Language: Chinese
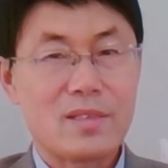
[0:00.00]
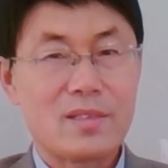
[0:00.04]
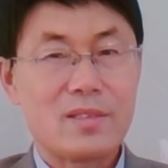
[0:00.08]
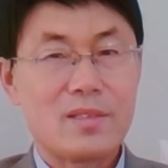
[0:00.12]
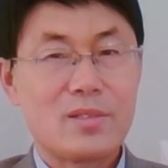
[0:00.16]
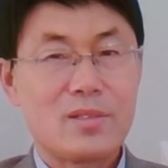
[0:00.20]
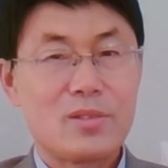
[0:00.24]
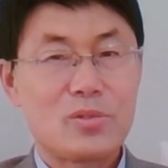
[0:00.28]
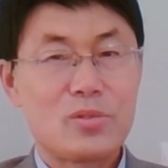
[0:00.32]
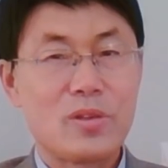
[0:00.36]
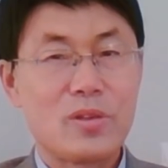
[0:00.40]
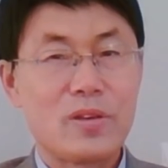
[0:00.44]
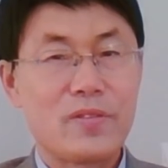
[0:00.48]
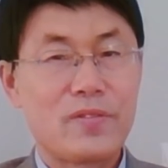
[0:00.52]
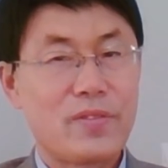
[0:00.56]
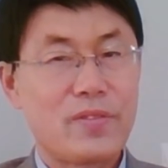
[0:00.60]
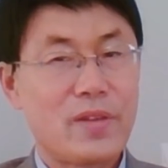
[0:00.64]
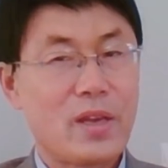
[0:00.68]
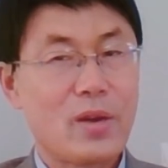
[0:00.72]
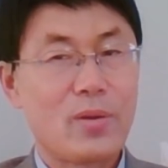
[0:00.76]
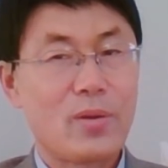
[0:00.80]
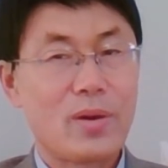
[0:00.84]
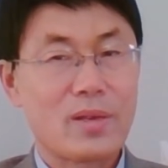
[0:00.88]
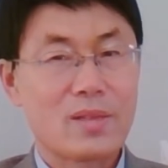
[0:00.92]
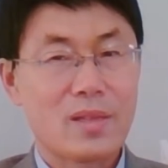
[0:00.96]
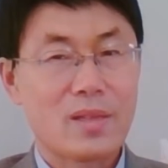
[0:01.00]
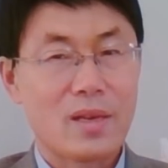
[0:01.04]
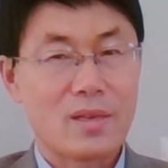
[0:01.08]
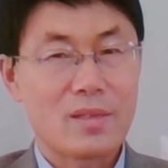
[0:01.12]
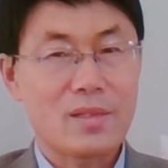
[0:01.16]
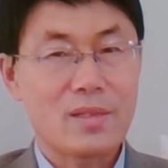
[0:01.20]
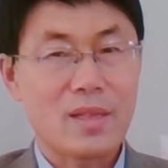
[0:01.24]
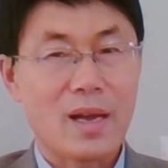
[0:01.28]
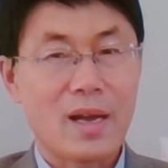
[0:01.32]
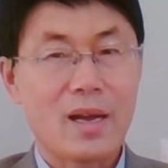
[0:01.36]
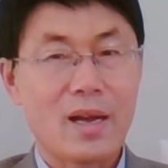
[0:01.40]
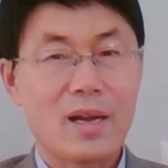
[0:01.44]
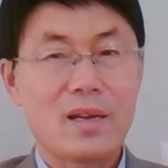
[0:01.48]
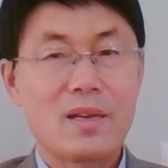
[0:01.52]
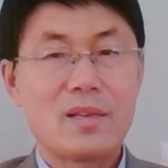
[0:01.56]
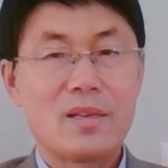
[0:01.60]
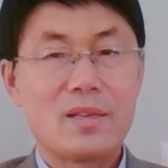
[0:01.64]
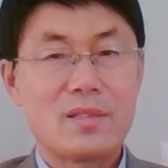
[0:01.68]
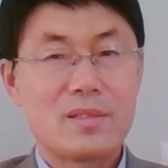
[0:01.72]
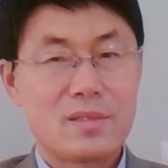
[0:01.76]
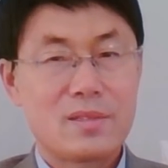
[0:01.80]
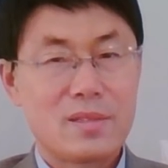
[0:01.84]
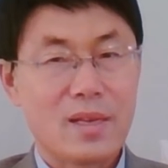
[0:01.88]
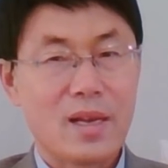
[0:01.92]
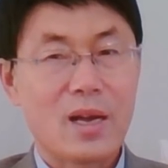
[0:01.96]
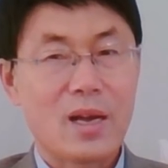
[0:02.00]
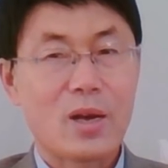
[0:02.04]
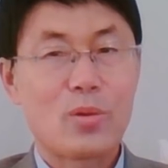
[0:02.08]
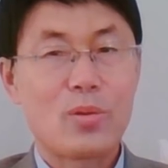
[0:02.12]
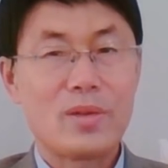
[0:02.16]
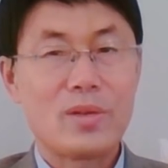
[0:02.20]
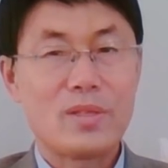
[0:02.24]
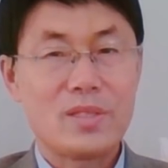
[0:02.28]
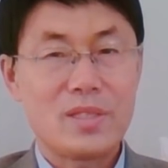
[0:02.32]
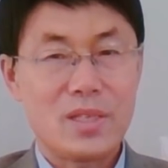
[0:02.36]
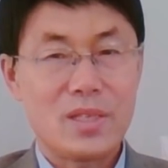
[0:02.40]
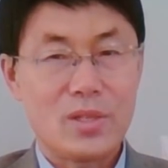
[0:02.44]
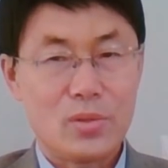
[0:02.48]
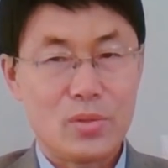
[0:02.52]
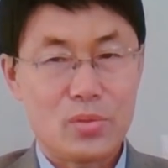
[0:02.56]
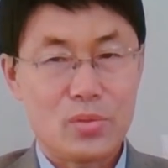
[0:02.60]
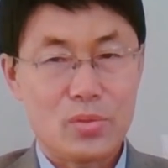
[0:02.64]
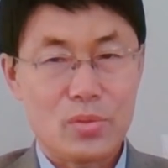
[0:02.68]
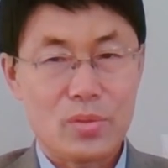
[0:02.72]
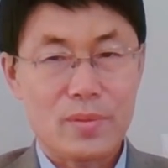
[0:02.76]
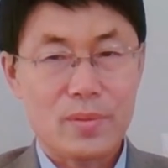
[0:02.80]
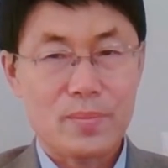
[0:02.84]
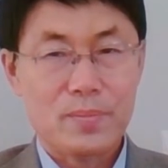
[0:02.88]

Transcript: 却飞黄腾达。加官进爵，